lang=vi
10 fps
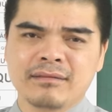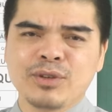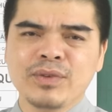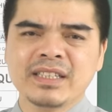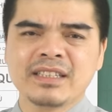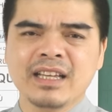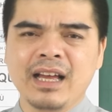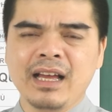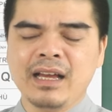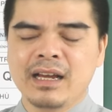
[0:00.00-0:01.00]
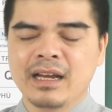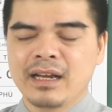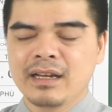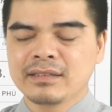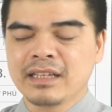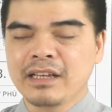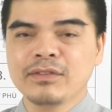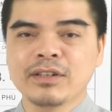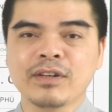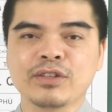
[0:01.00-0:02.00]
Quý vị sẽ dễ
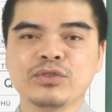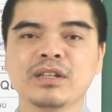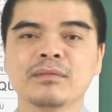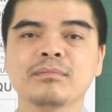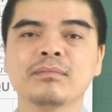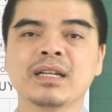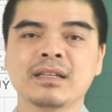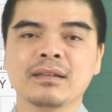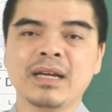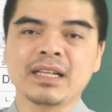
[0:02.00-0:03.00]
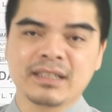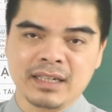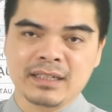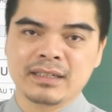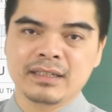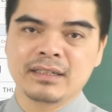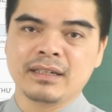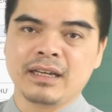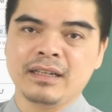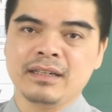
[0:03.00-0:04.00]
vướng vào cái chuyện bật bệnh tật
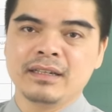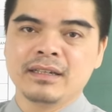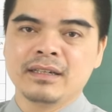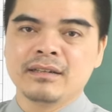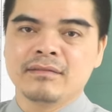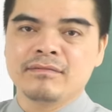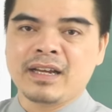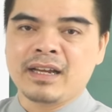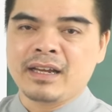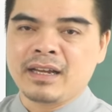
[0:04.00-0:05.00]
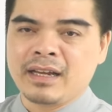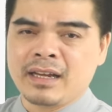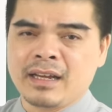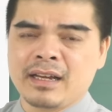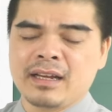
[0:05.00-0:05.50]
đấy, và